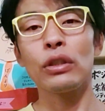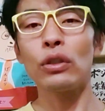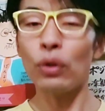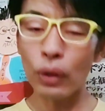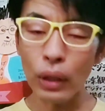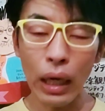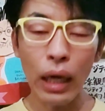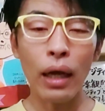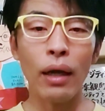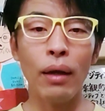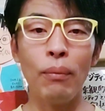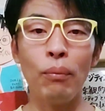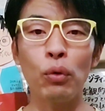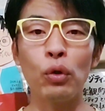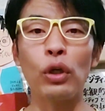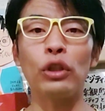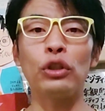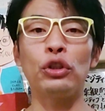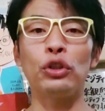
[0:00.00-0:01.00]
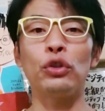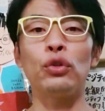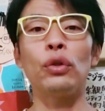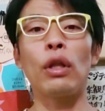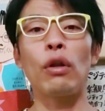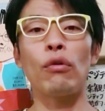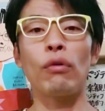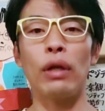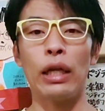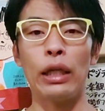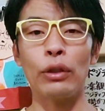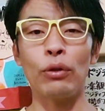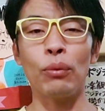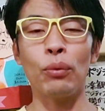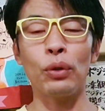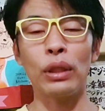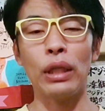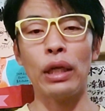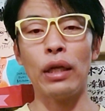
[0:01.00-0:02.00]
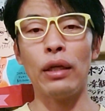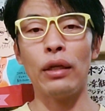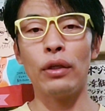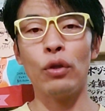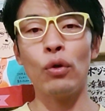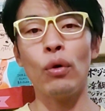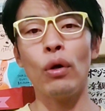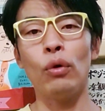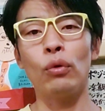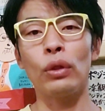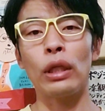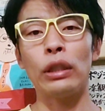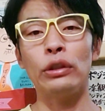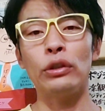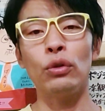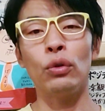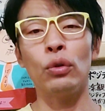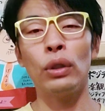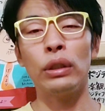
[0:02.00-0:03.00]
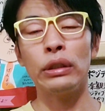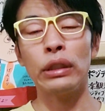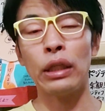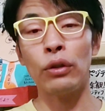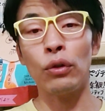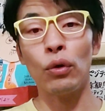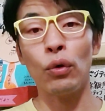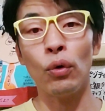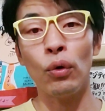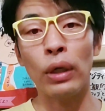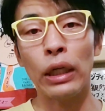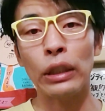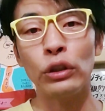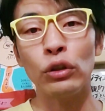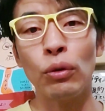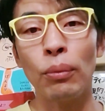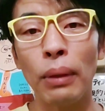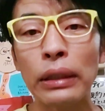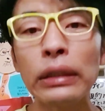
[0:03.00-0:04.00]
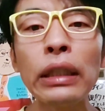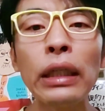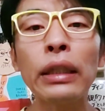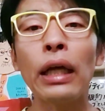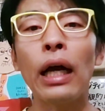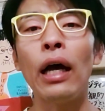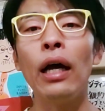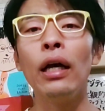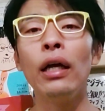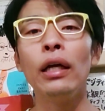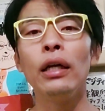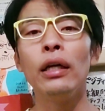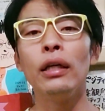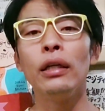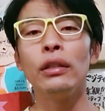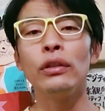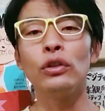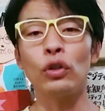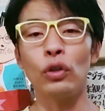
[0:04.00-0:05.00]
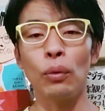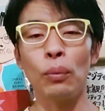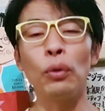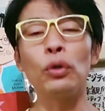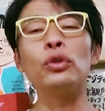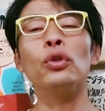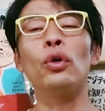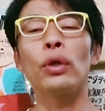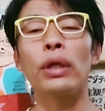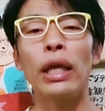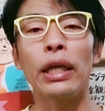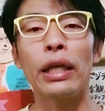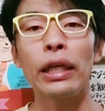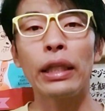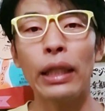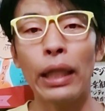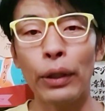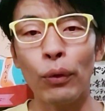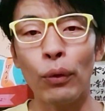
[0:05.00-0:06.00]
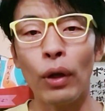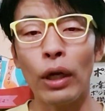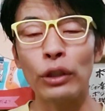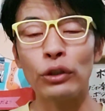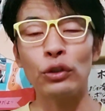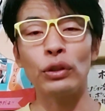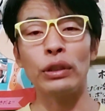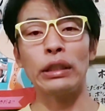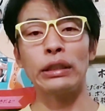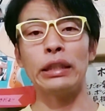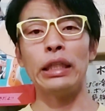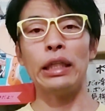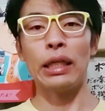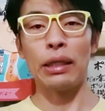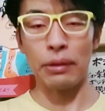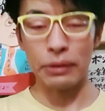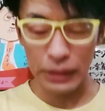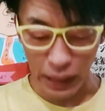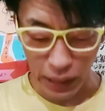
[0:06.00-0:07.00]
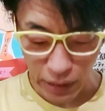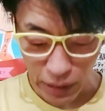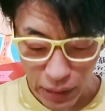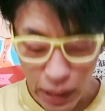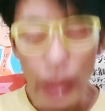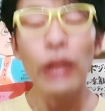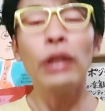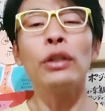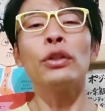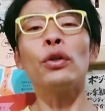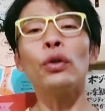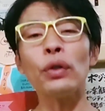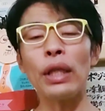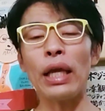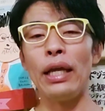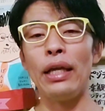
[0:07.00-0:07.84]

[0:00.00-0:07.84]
それが僕は重要なのかなと思って今日は大谷翔平さんのお話を交えたちょっと僕の経験談のお話をさせていただきましたということ